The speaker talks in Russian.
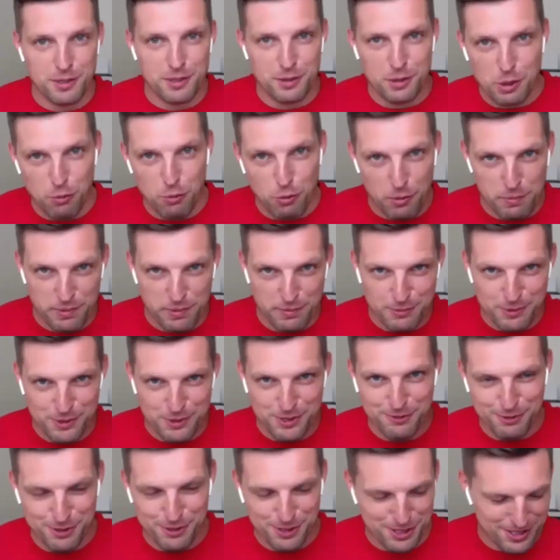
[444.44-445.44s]
копим уже
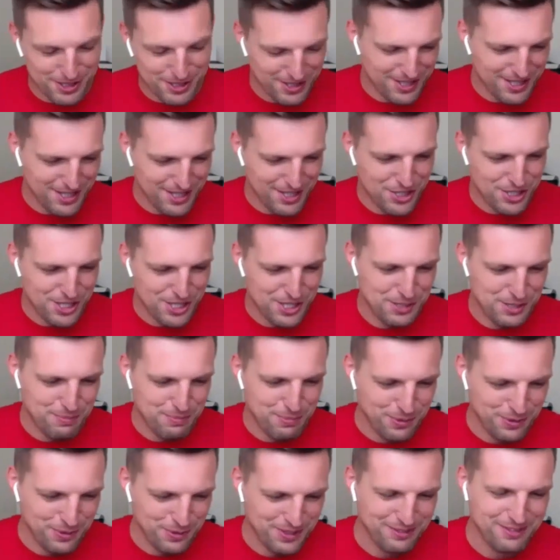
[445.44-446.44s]
вот э, шесть да.
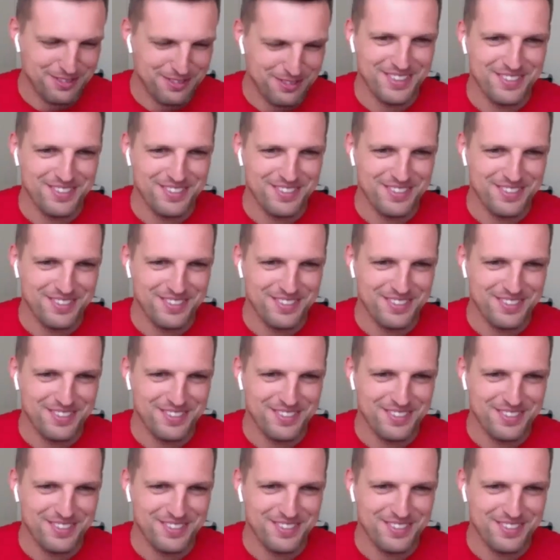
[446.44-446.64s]
пунктов.